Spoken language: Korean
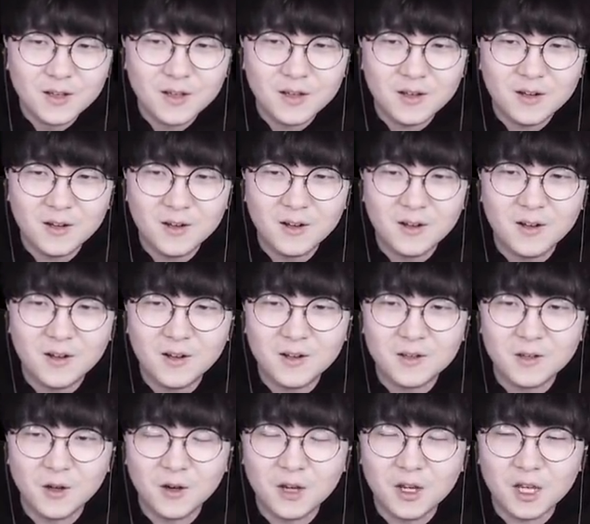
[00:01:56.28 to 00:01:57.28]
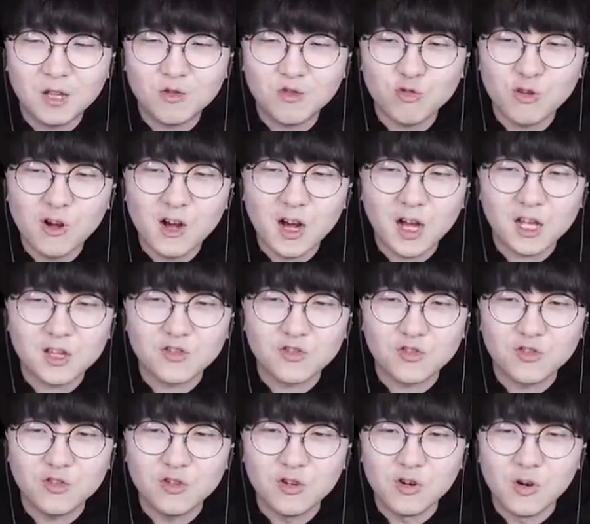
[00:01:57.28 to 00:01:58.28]
어 여기
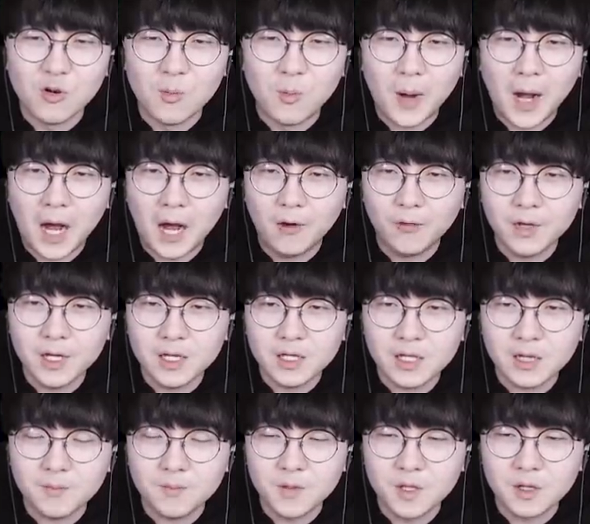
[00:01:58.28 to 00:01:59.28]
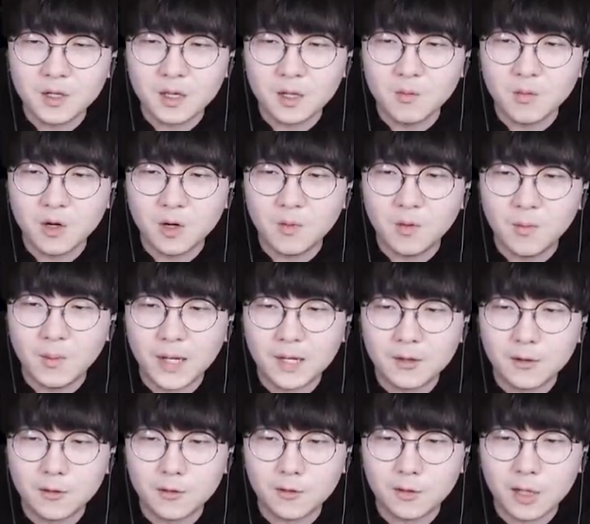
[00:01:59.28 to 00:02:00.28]
뚫어가지고 바위집 느낌으로 한번
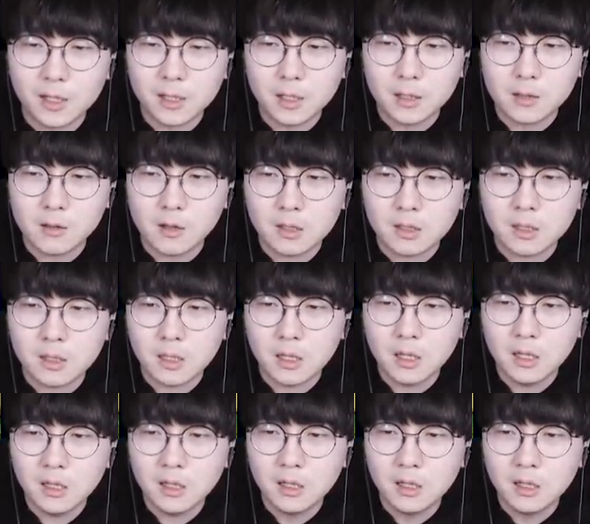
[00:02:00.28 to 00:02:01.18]
만들어도 괜찮을 것 같은데